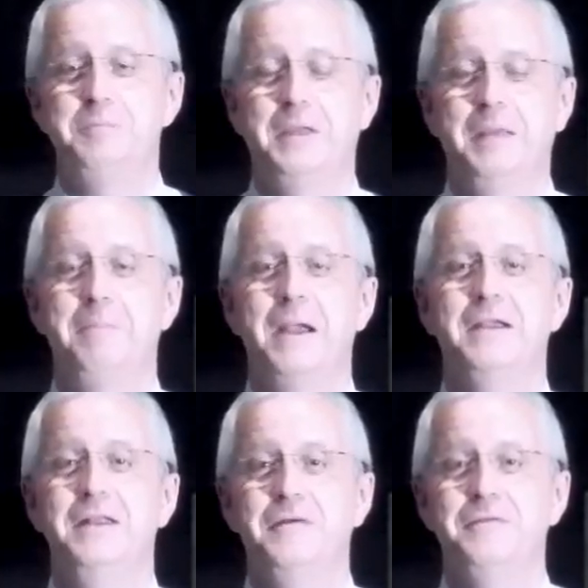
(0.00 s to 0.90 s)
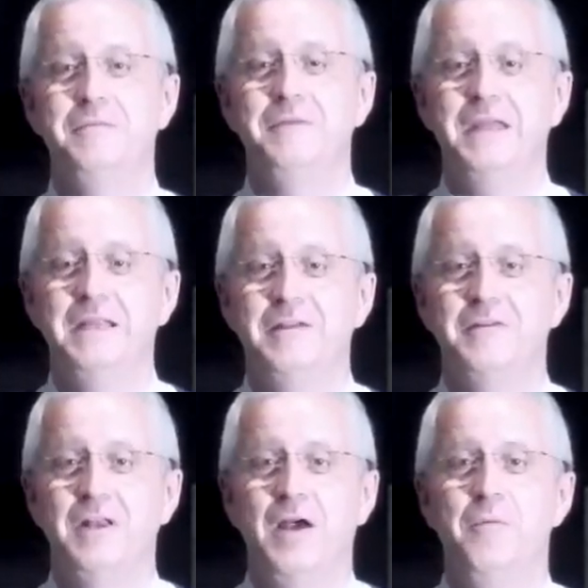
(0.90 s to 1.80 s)
gebacken auf dem Weg des
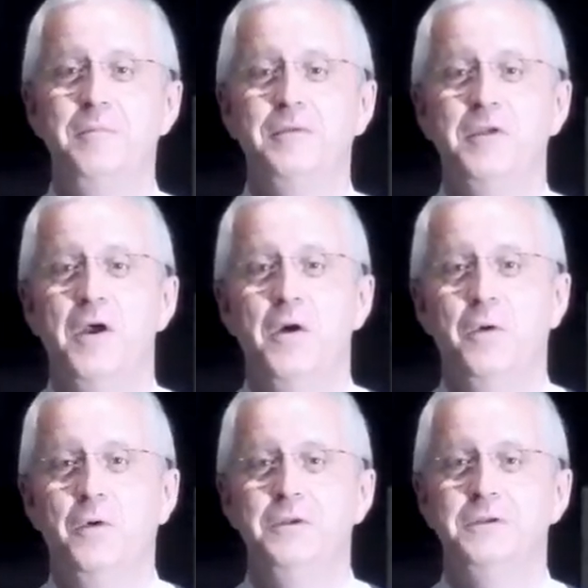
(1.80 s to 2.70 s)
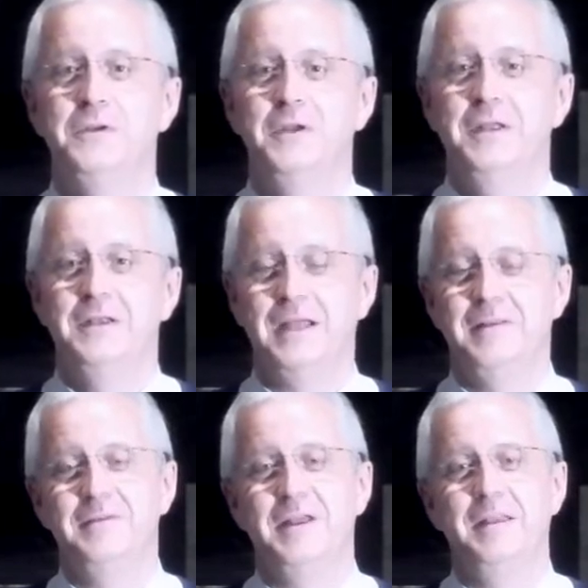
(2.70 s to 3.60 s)
Glaubens und dann
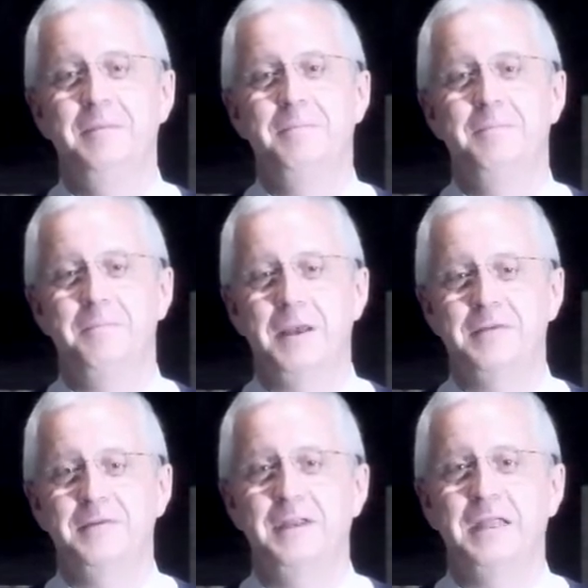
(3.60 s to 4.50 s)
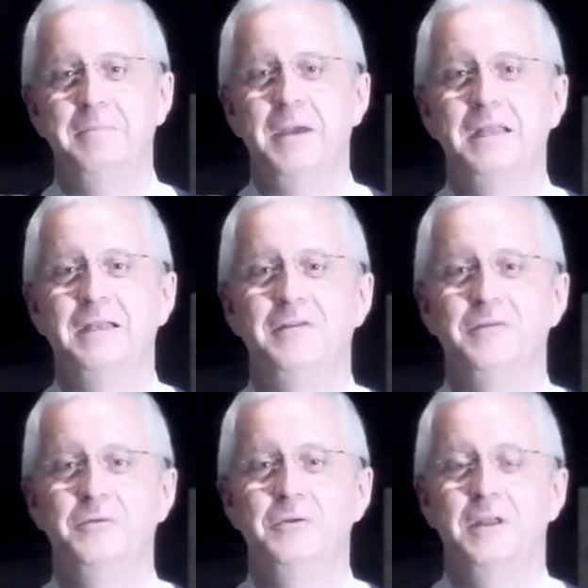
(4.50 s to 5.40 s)
seine passende Gemeinde
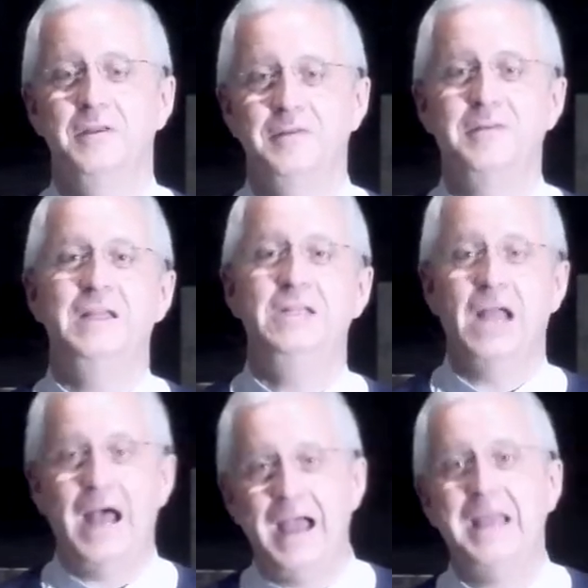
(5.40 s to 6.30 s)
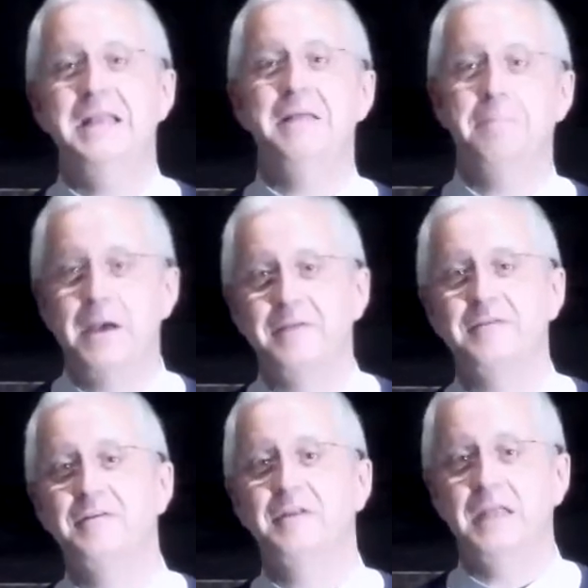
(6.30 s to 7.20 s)
sucht, sich eine
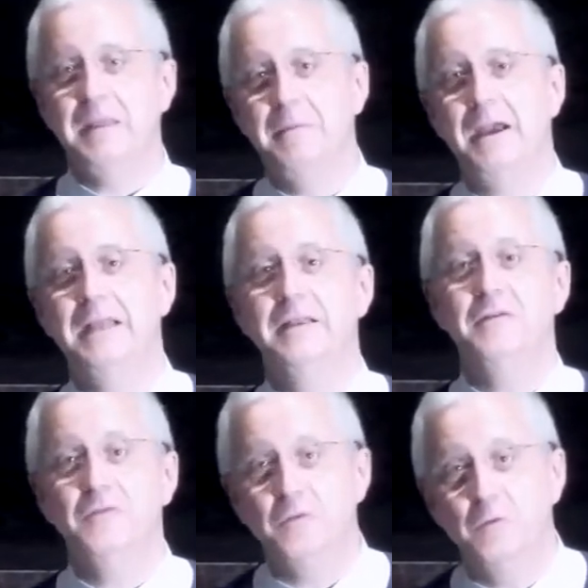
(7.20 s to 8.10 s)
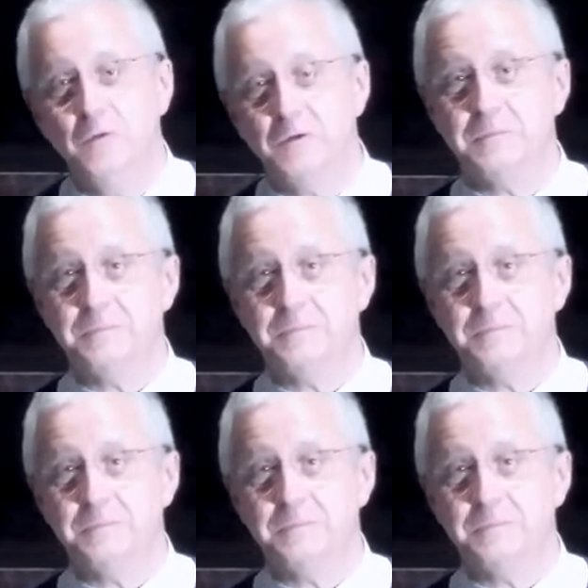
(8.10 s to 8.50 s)
passende Gemeinde sucht.